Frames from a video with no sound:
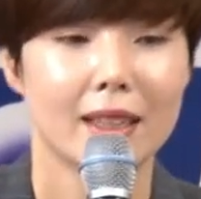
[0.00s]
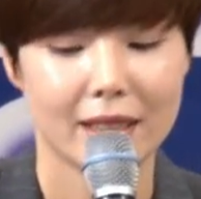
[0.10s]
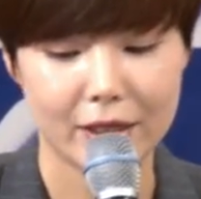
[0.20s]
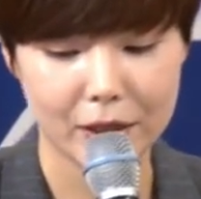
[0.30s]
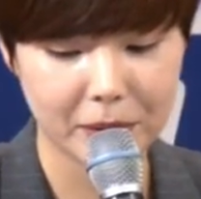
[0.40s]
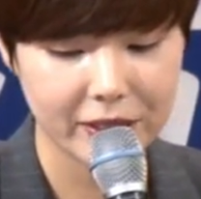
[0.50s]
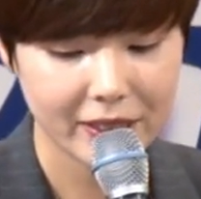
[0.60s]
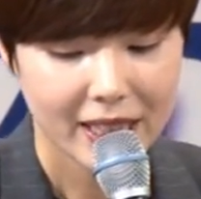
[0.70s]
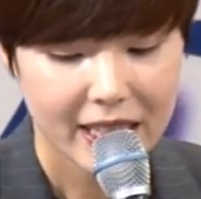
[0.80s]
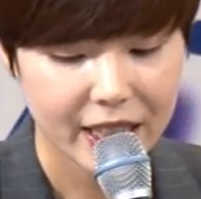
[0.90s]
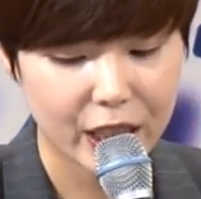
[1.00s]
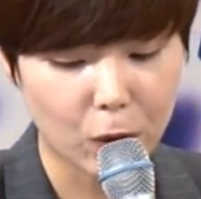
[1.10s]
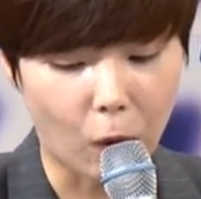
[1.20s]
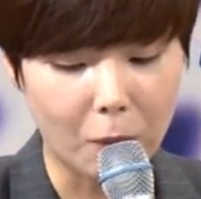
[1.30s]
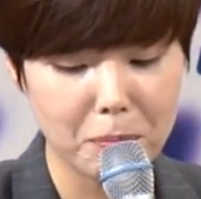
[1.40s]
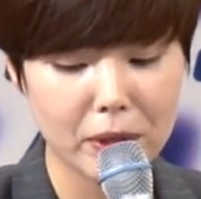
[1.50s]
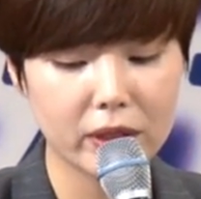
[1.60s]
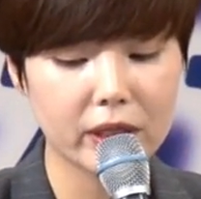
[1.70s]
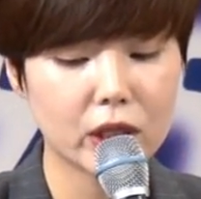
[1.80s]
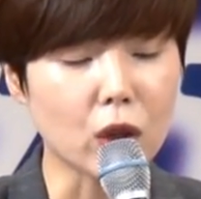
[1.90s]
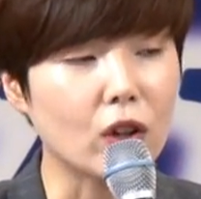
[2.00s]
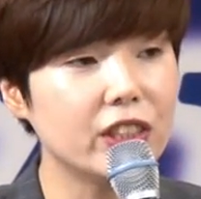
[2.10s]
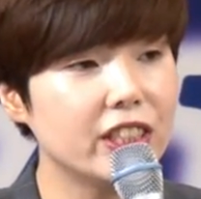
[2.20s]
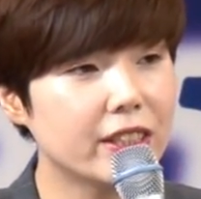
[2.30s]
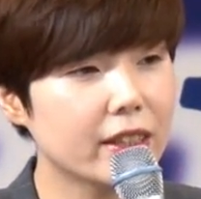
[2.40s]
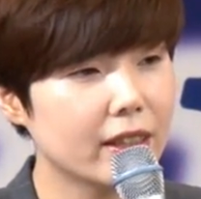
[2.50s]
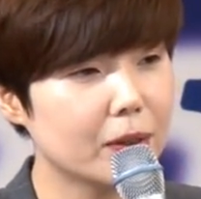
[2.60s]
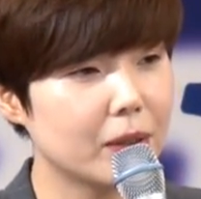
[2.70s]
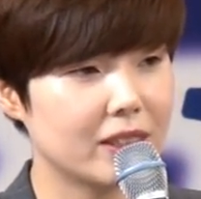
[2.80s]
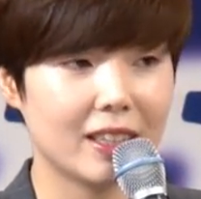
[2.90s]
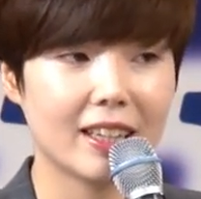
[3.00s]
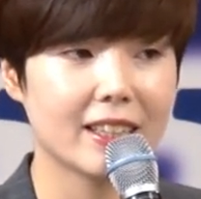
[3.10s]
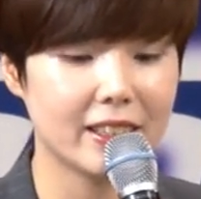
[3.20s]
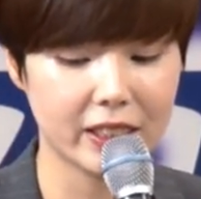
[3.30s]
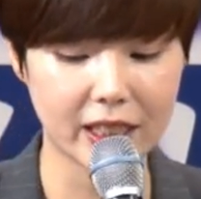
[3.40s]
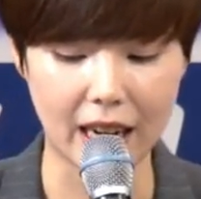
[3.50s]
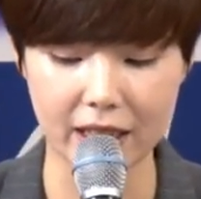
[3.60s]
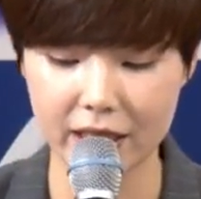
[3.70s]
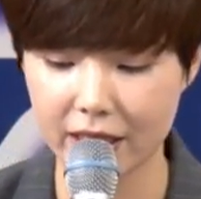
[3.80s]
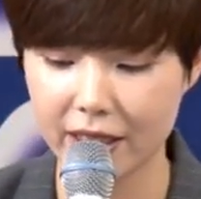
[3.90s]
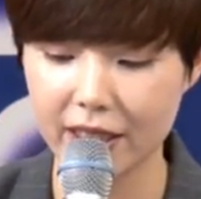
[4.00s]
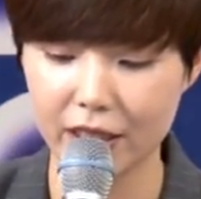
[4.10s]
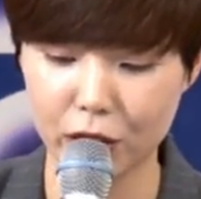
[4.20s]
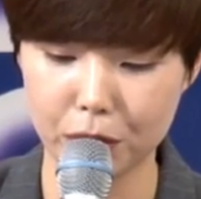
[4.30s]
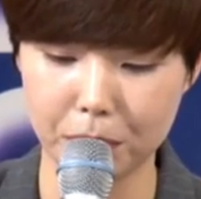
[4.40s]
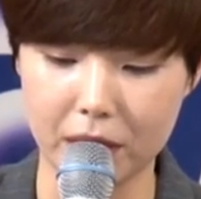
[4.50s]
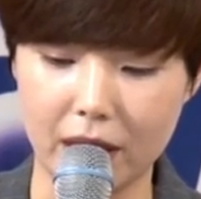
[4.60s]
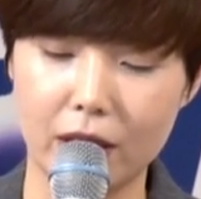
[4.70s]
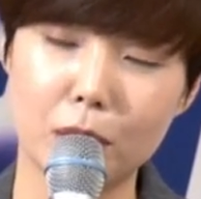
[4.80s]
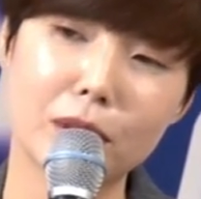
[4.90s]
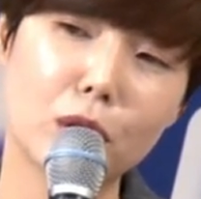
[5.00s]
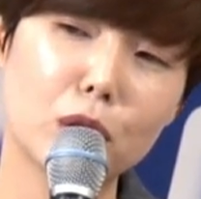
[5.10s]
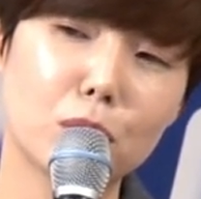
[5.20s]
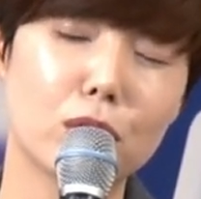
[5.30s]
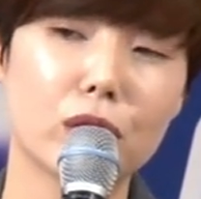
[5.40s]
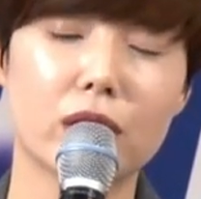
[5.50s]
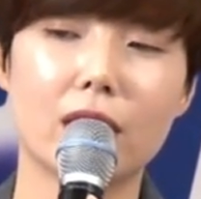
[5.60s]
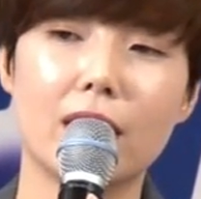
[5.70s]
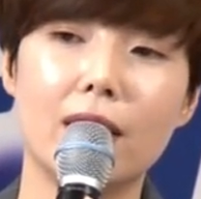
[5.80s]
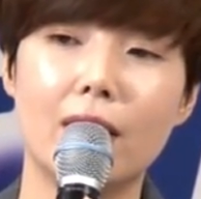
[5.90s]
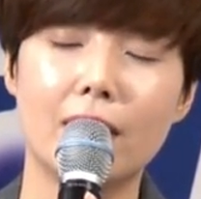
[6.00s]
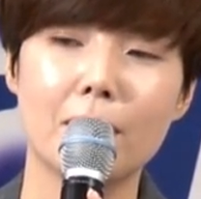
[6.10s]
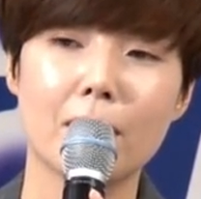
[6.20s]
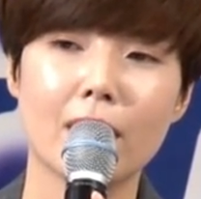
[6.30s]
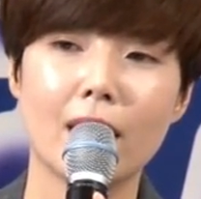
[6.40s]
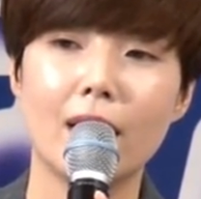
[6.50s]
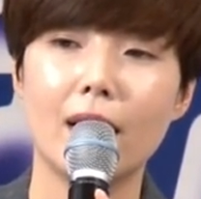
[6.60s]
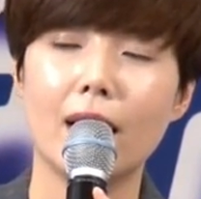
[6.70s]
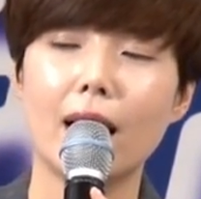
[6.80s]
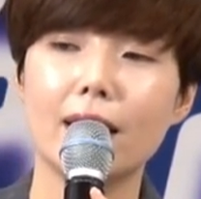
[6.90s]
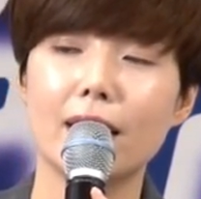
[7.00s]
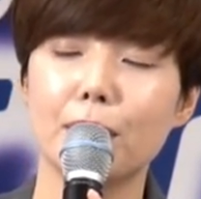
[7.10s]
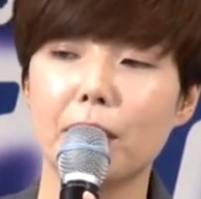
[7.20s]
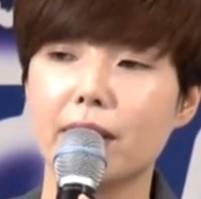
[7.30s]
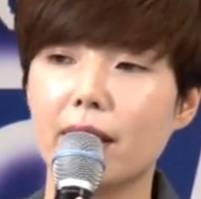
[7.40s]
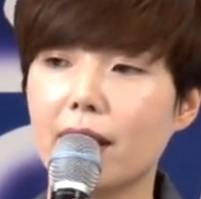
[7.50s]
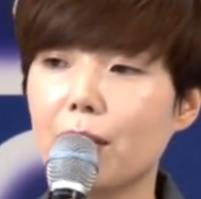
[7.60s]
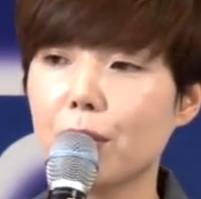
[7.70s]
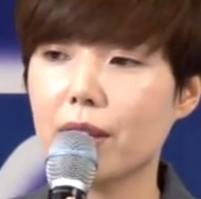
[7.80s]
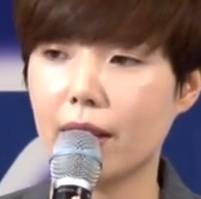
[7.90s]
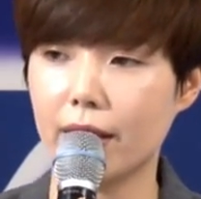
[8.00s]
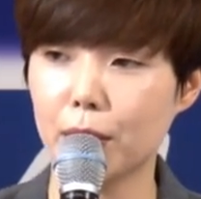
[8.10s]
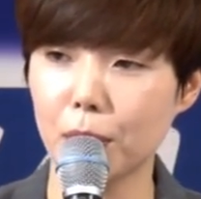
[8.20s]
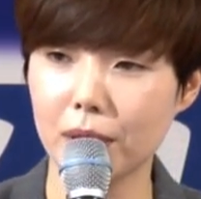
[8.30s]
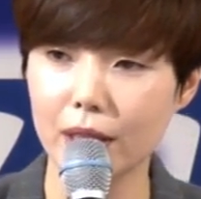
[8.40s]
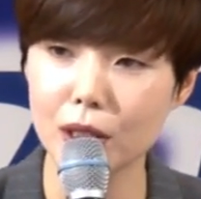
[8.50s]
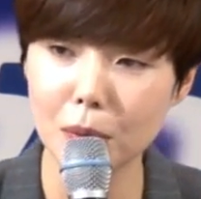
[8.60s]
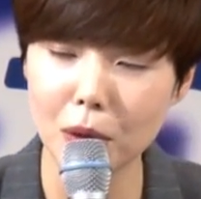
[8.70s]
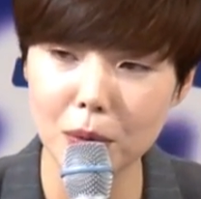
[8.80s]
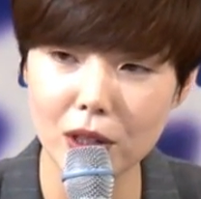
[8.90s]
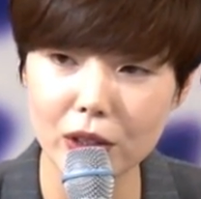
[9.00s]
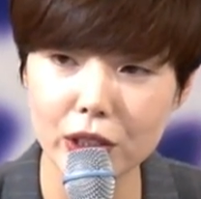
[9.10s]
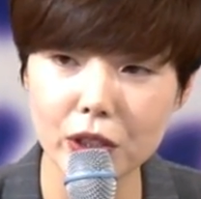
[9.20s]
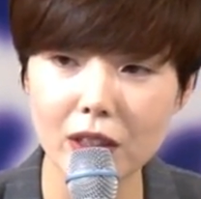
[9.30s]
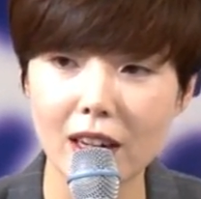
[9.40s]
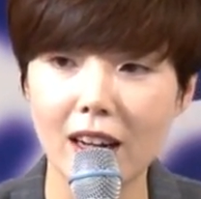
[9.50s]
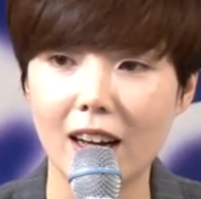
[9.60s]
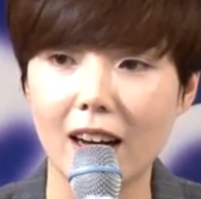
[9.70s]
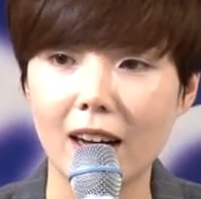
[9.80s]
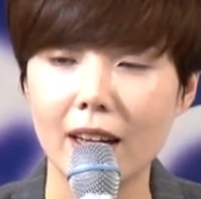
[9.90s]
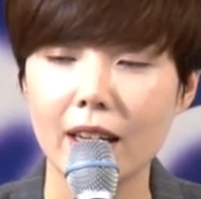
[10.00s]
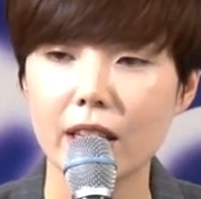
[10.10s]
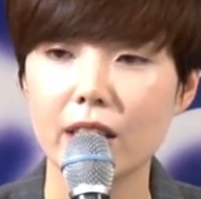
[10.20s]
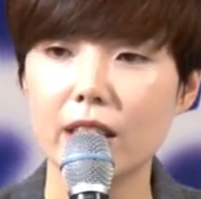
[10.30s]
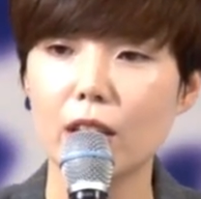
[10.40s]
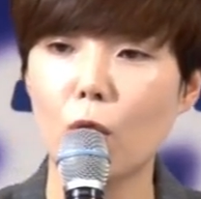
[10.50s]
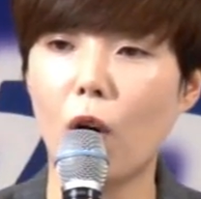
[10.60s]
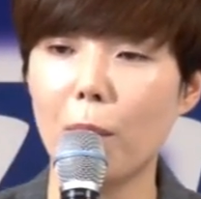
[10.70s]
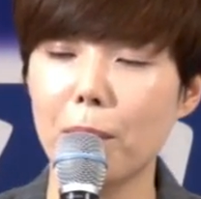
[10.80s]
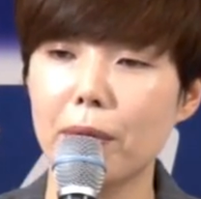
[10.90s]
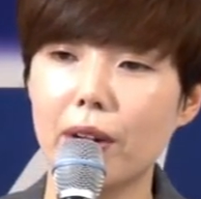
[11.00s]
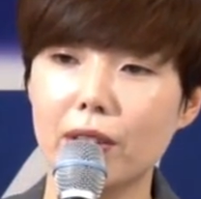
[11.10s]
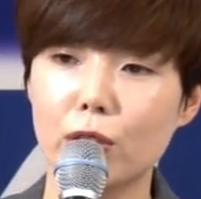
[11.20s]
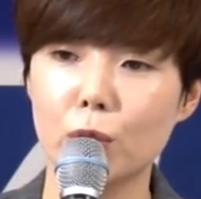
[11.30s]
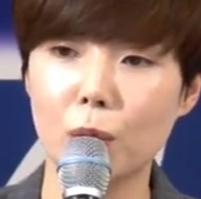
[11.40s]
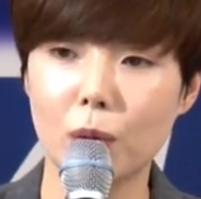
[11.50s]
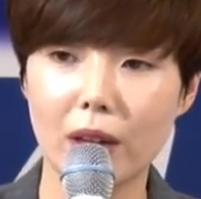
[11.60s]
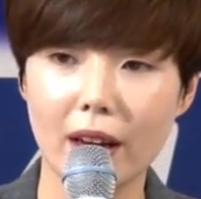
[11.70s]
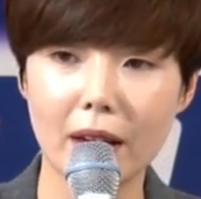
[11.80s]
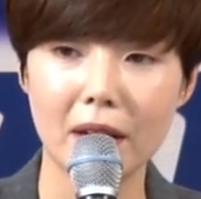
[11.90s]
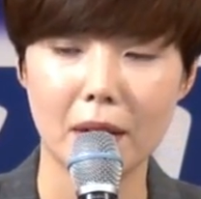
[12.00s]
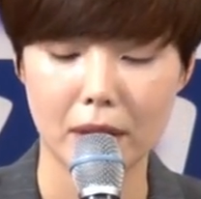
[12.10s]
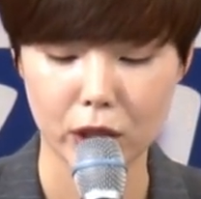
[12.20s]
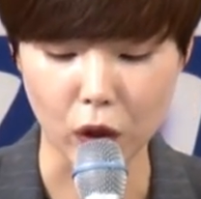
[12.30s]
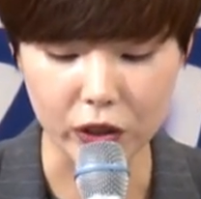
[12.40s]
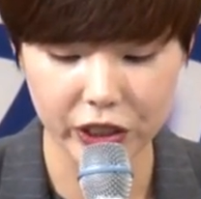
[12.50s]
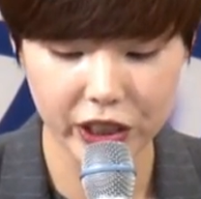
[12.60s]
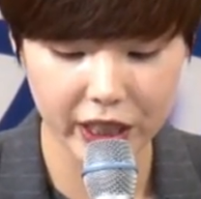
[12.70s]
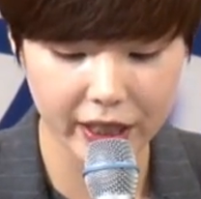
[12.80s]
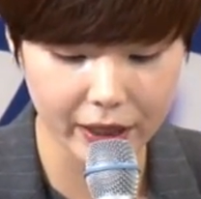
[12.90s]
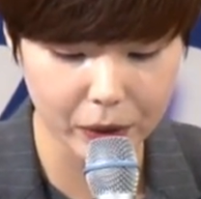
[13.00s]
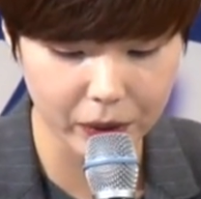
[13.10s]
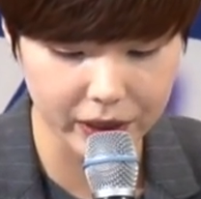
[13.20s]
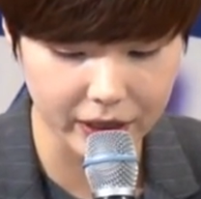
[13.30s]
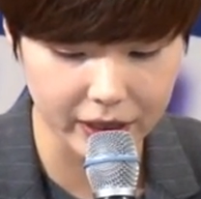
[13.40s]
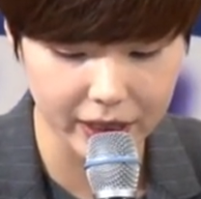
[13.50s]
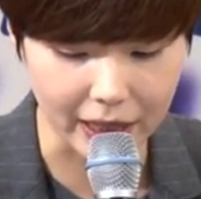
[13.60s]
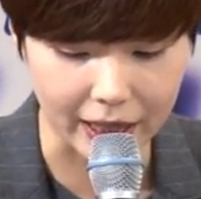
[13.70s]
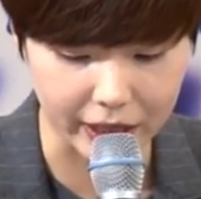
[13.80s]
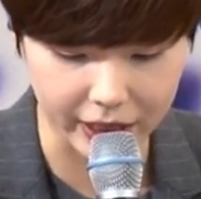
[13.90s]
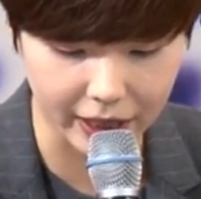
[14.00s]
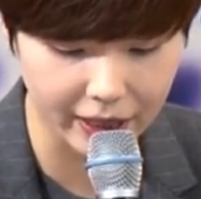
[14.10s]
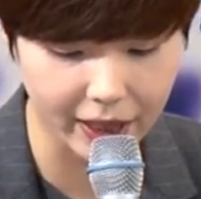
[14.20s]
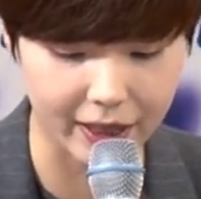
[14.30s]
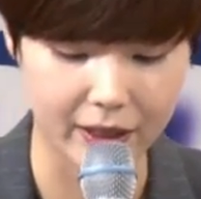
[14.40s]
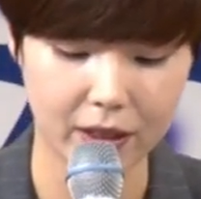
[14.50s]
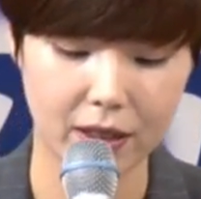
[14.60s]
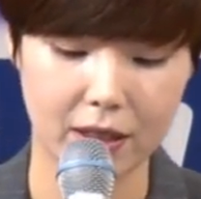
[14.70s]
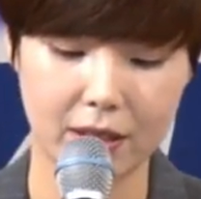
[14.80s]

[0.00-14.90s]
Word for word: 자 여러분 이 권면이 전제하고 있는 한 가지 사실이 있습니다. 여러분 그것은 무엇일까요? 하나님의 은혜 가운데 계속해서 머물러 있어라 이 권면 속에 전제하고 있는 사실 하나